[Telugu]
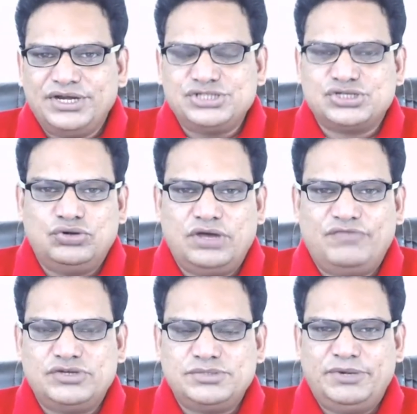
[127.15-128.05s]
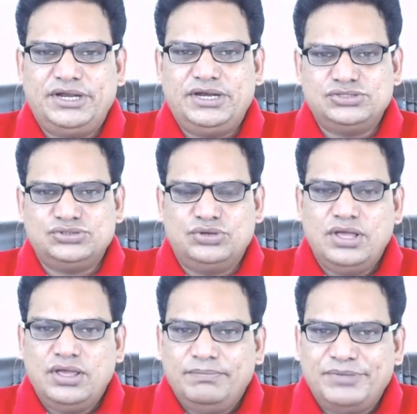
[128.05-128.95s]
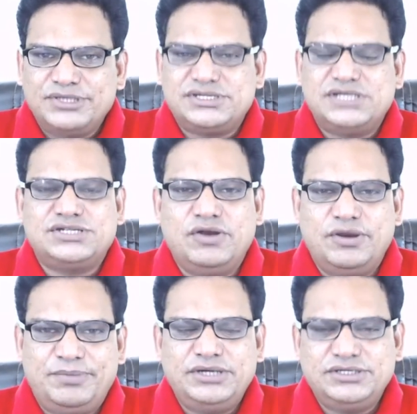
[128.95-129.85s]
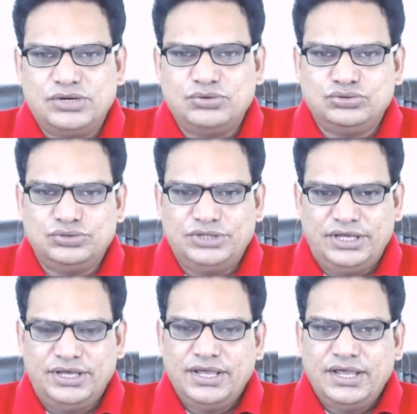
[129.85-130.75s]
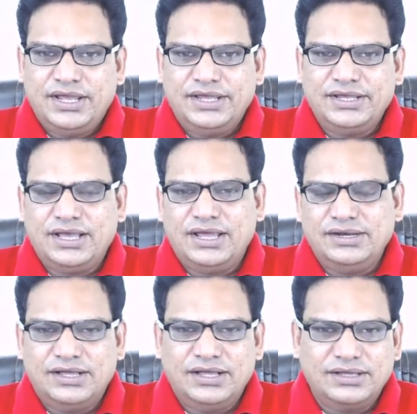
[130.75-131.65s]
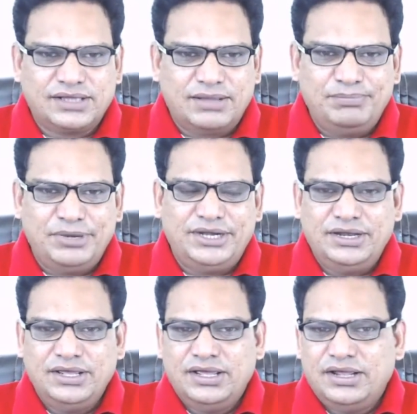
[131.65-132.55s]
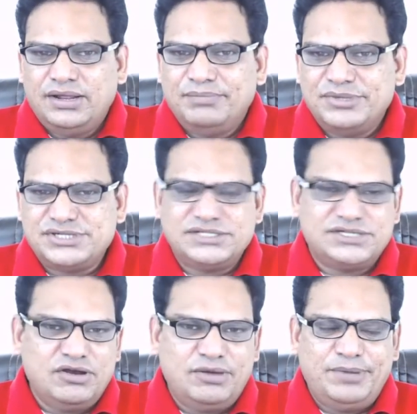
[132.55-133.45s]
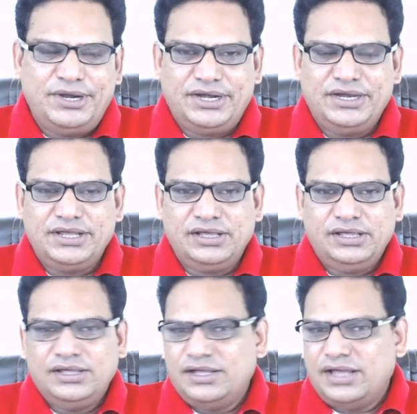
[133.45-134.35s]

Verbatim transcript: డిస్కౌంట్ ఆఫర్స్ పెట్టినచో బిజినెస్ డెవలప్మెంట్ జరుగుతుంది ఇంకా కంప్లీట్ బిజినెస్ డెవలప్మెంట్ ట్రైనింగ్